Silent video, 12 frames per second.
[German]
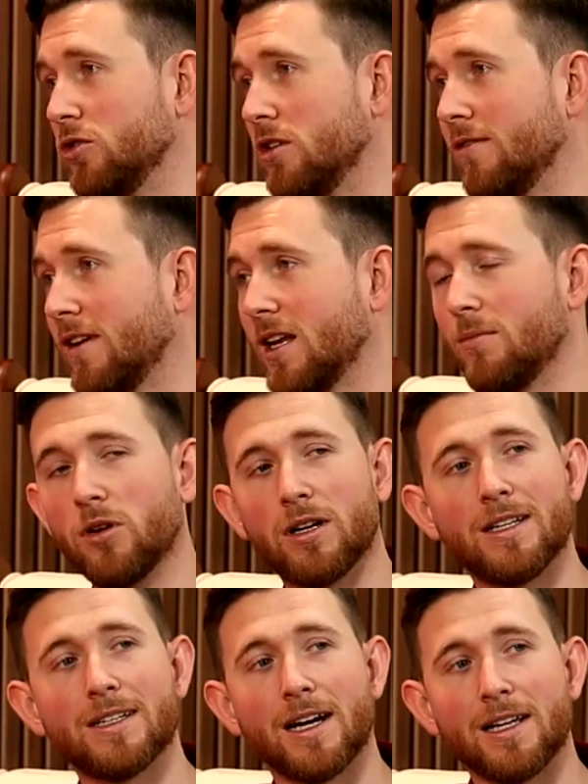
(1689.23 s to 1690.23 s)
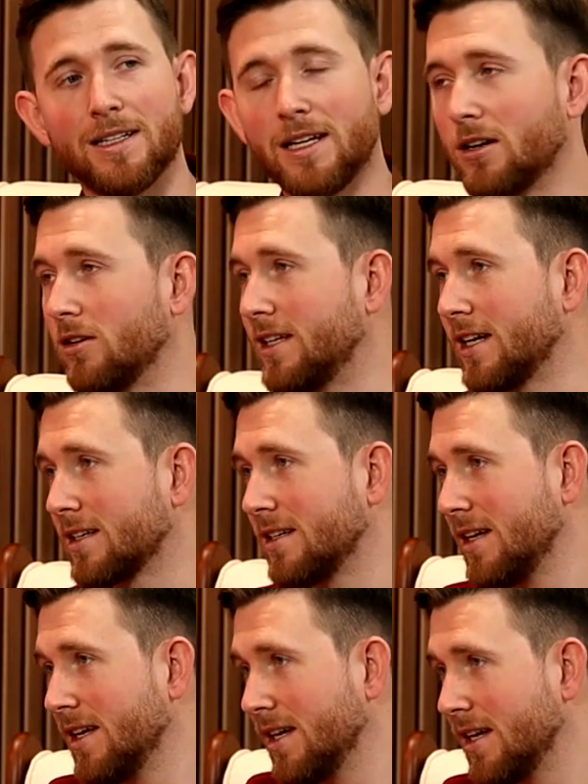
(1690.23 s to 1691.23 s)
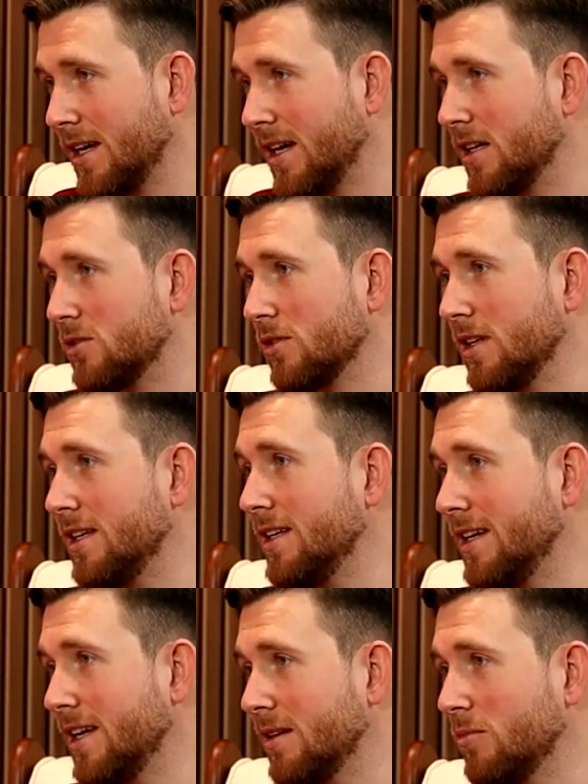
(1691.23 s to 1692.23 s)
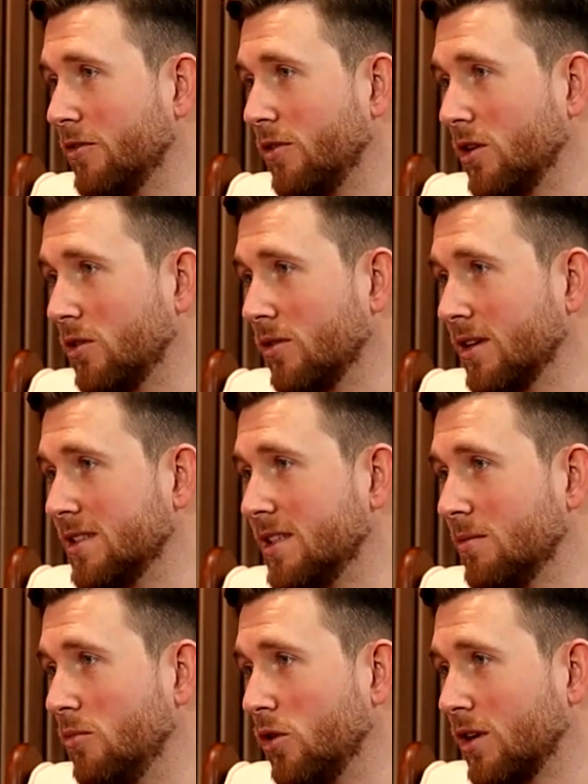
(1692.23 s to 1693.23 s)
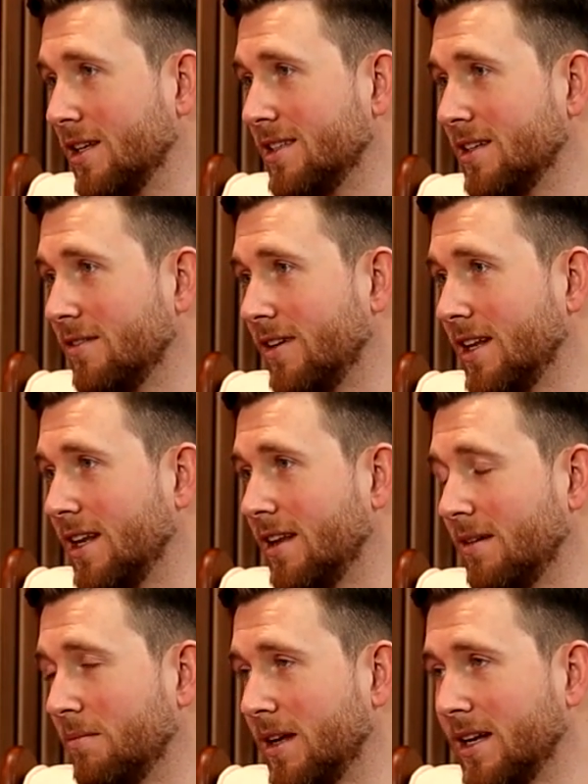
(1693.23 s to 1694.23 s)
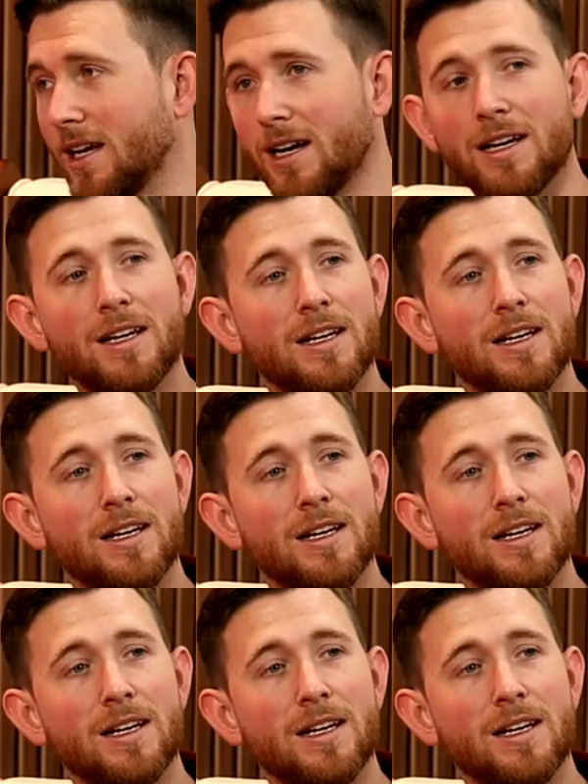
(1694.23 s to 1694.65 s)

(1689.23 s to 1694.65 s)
schöne Wandermöglichkeiten. Der Kontakt äh, zu der indigenen Bevölkerung ist hier möglich, mhm. wenn äh, man da